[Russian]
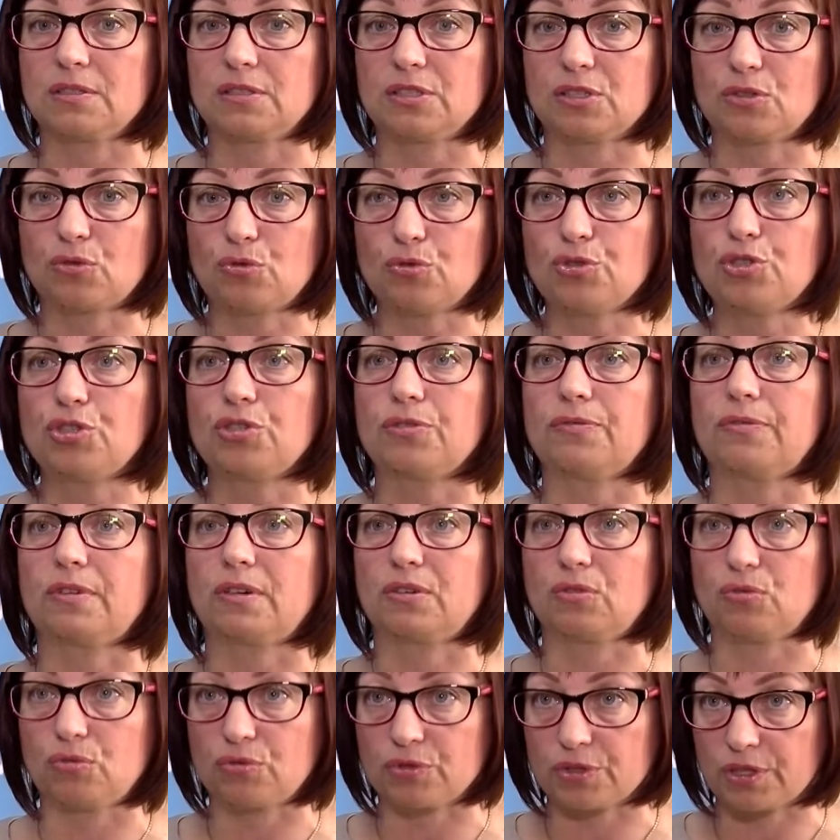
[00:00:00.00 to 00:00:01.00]

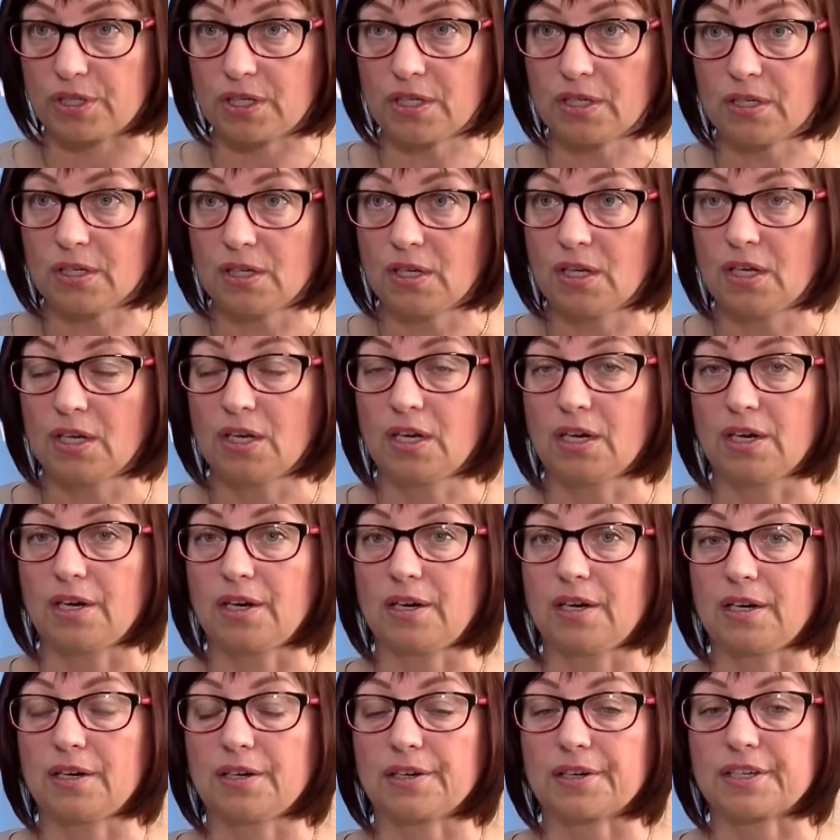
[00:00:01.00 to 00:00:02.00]
текущего года –
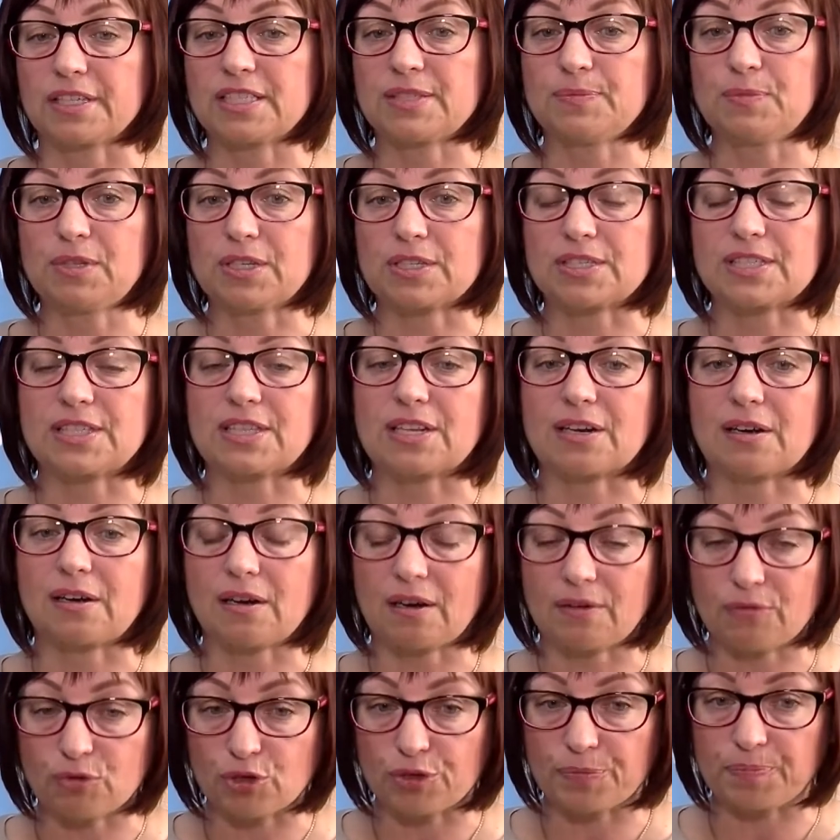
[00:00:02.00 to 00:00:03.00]
Э, размер
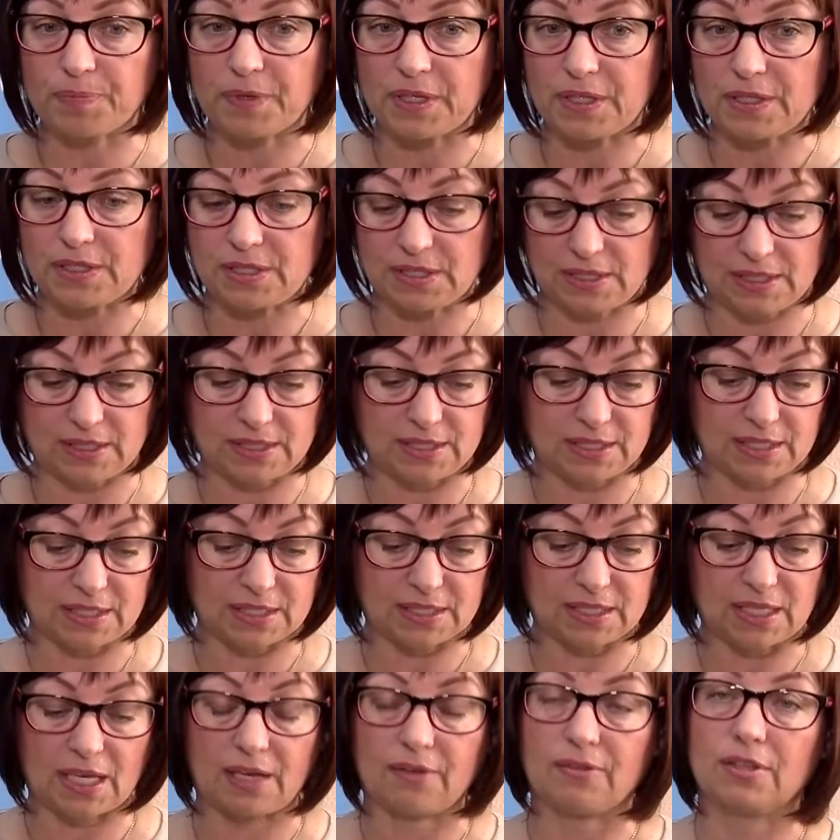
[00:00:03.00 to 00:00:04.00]
страховой пенсии
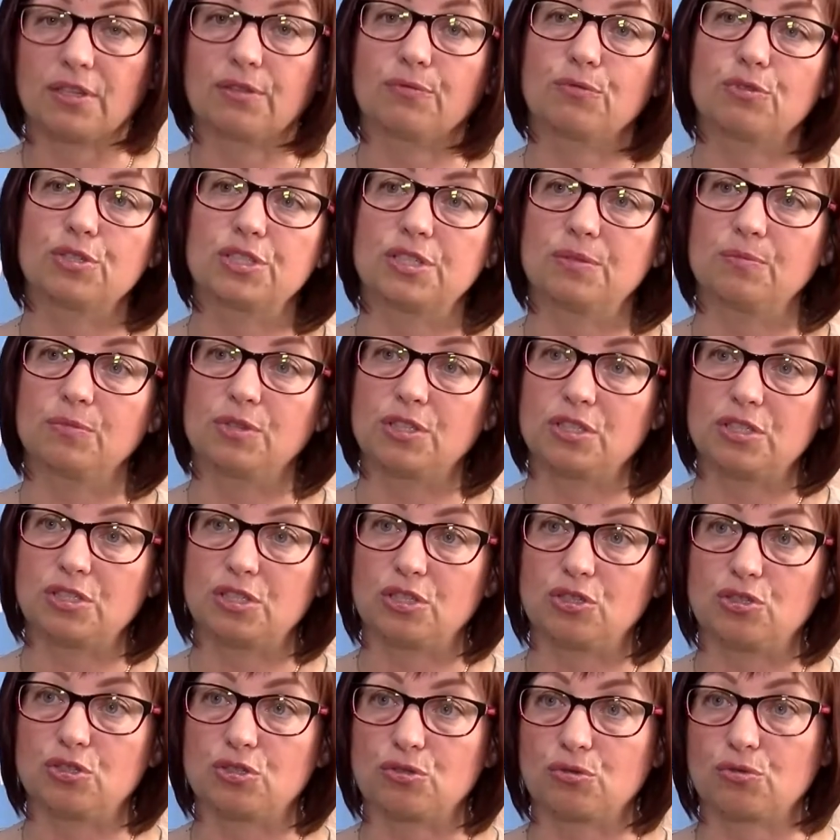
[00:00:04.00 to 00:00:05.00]
составит
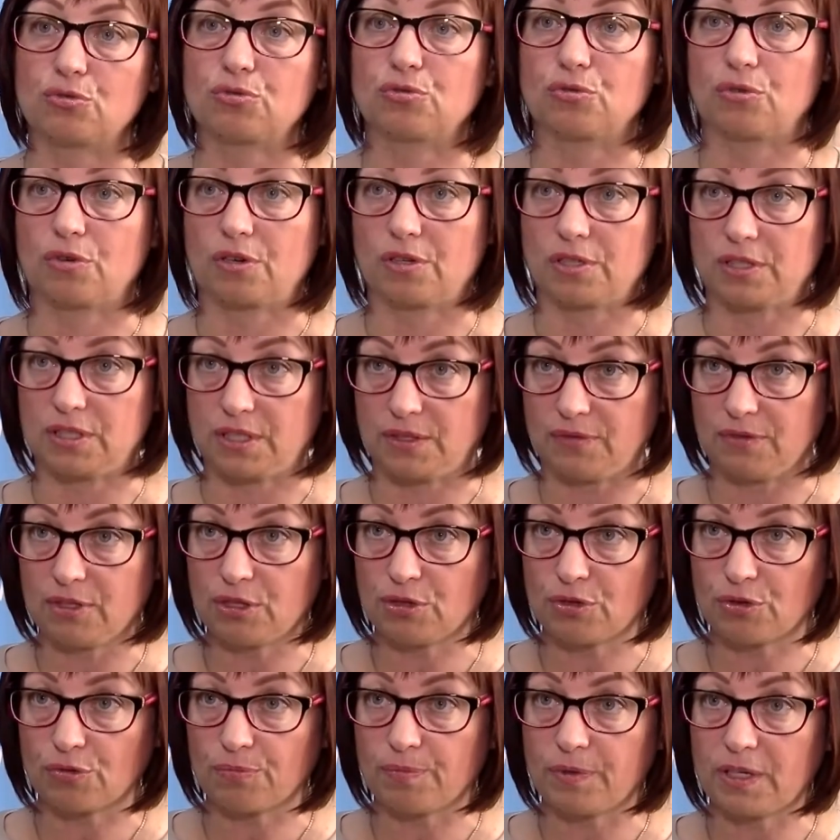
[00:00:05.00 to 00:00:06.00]

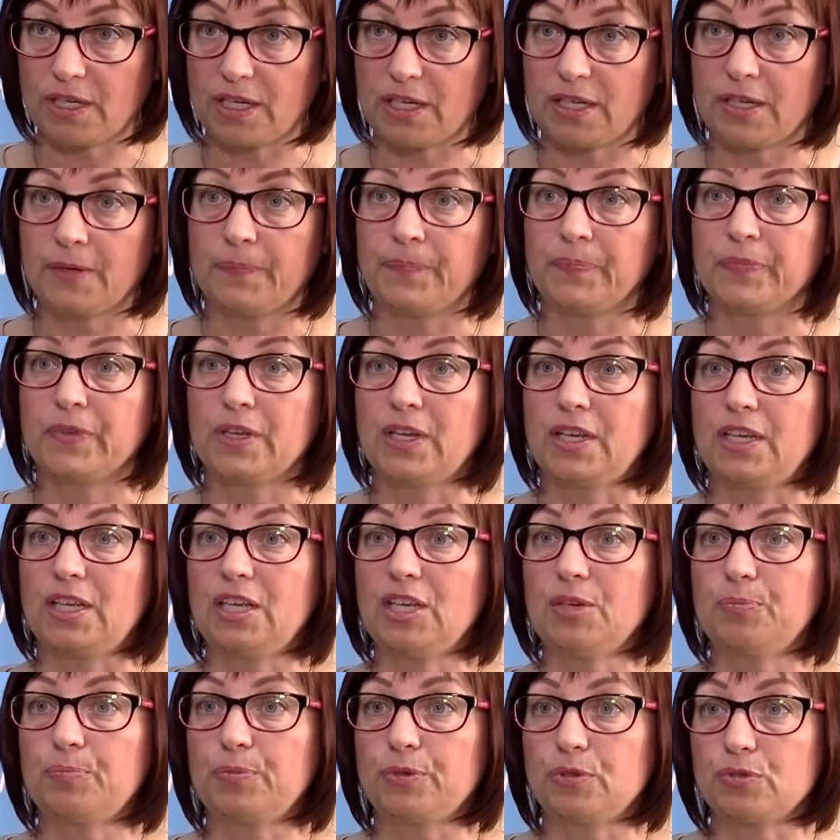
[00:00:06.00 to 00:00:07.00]
8149 рублей.
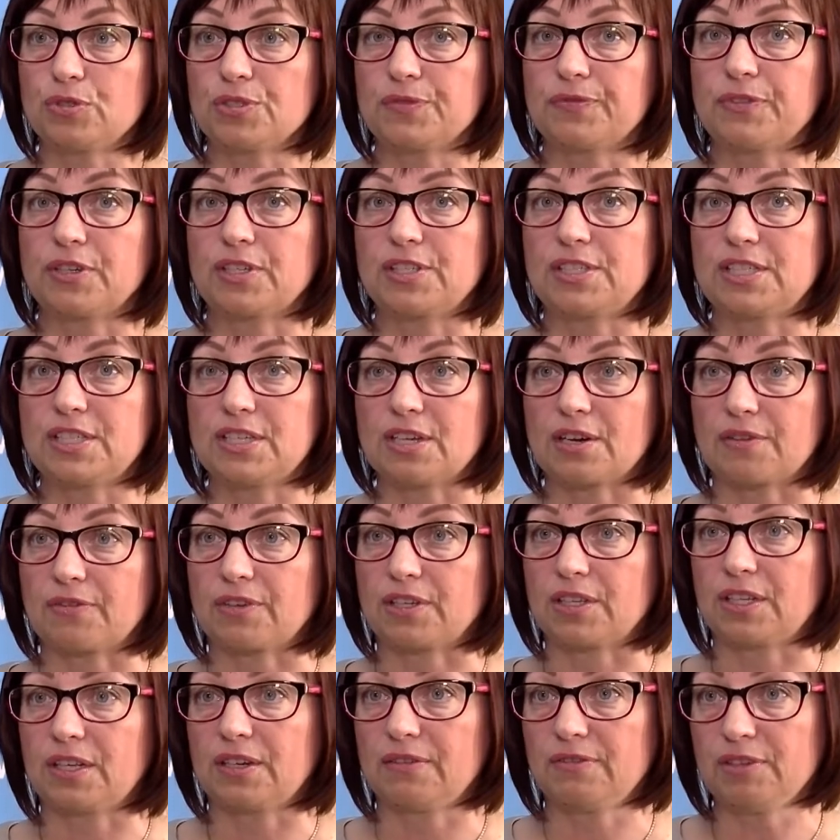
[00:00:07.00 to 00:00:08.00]
И плюс
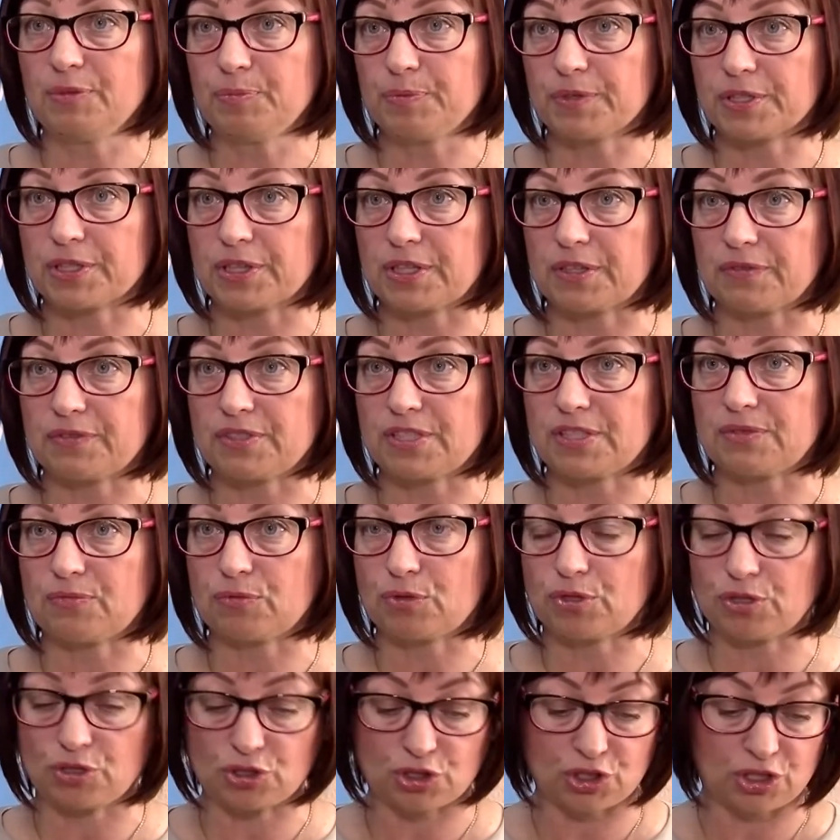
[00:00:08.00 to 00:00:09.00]
фиксированная выплата в
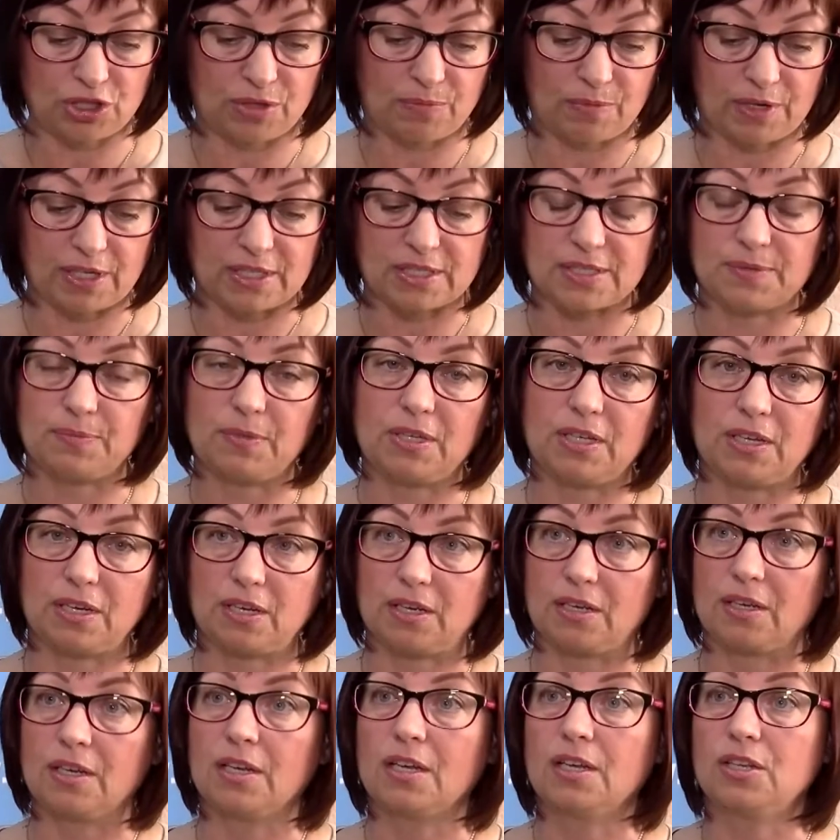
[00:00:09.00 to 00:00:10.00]
сегодняшнем
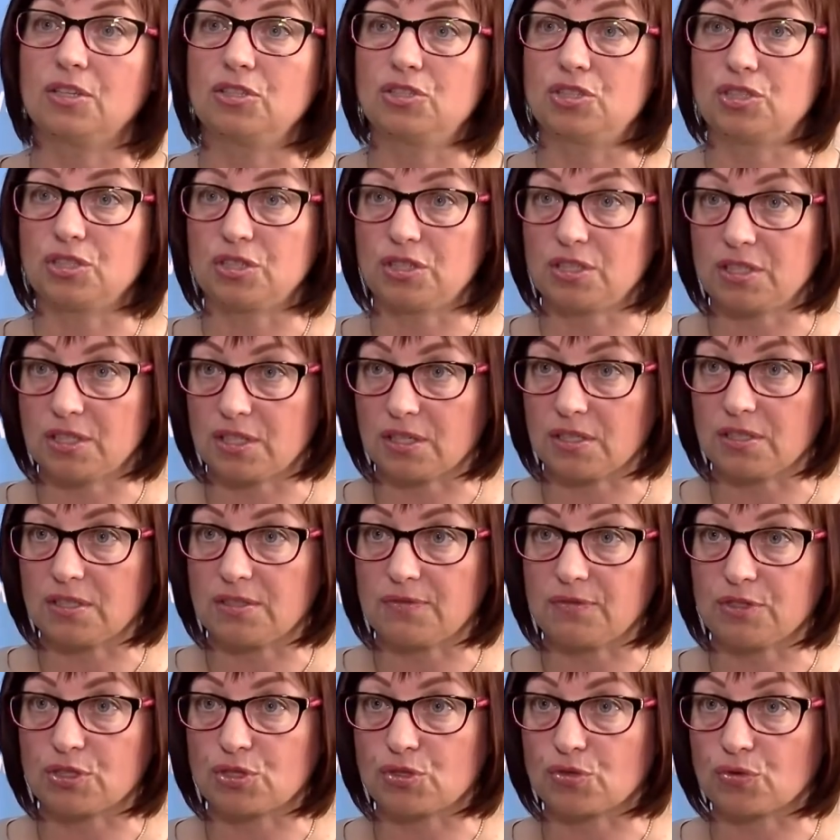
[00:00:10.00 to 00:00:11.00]
размере
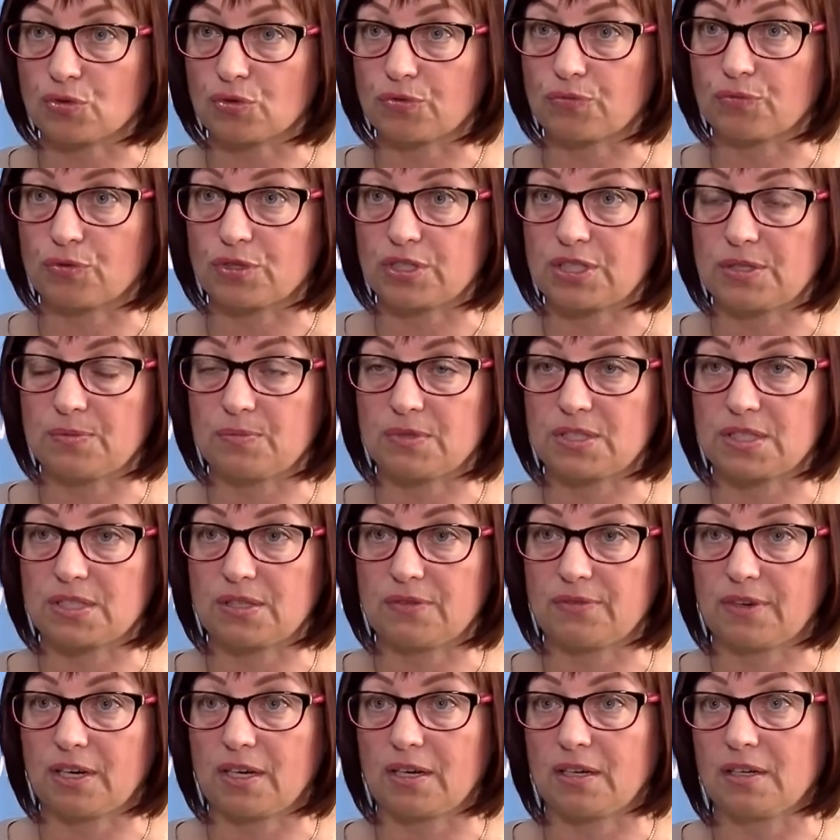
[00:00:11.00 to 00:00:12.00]

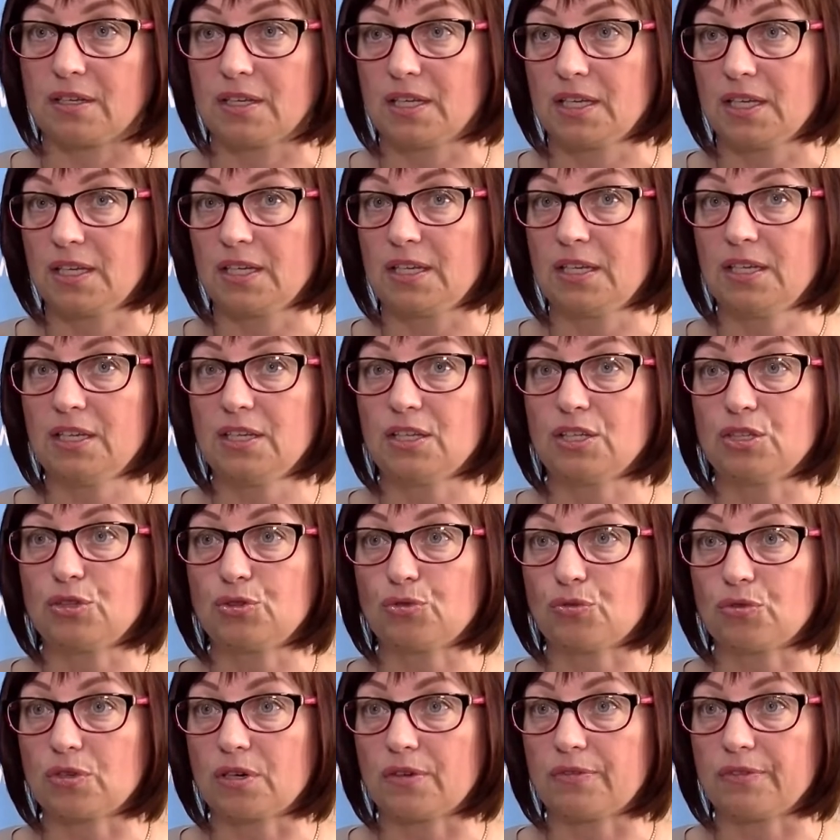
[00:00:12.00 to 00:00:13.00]
4982 и
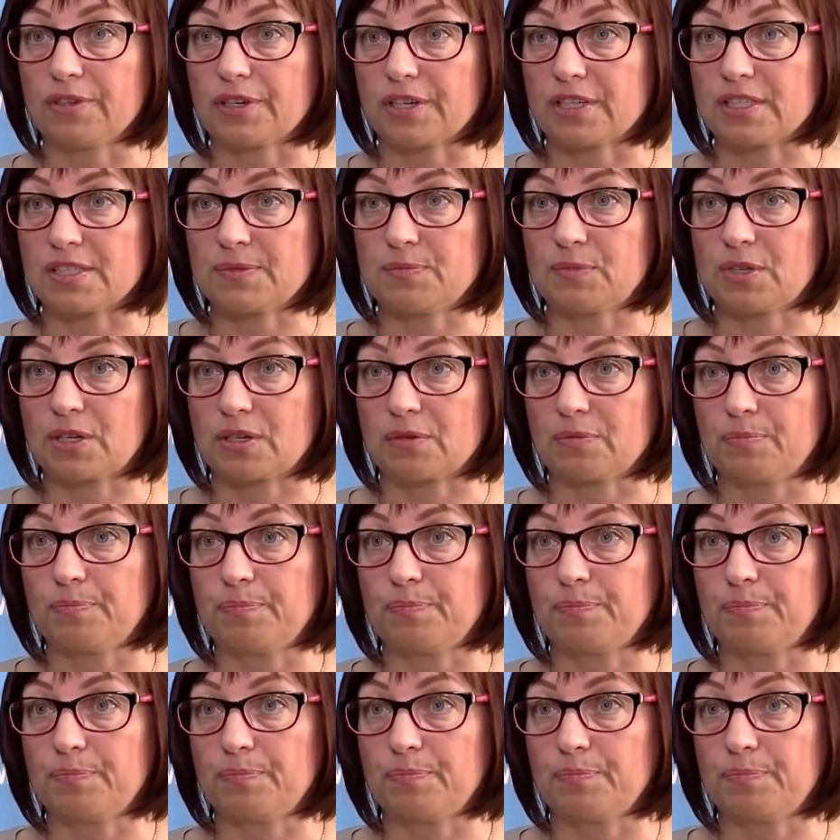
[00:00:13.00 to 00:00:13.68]
итоговый размер